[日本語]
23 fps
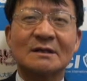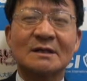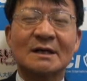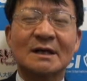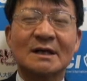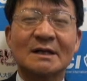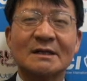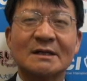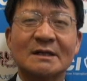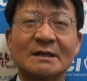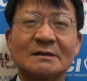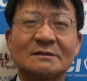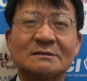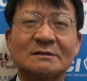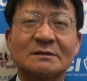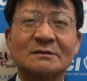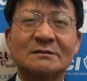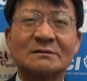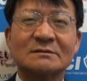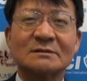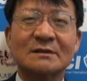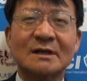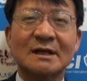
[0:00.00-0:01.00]
改革
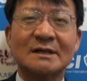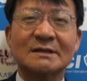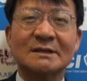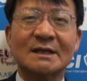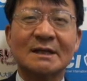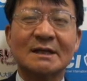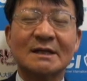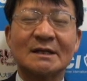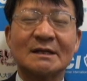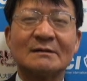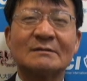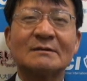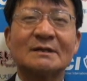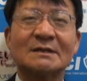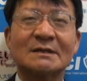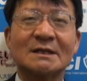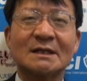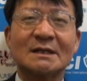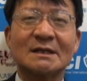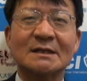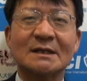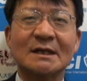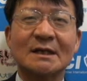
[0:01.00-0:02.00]
を加えなければ
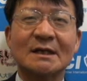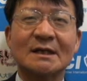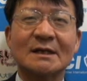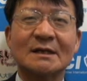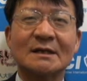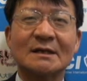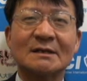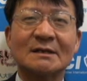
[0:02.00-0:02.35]
ならない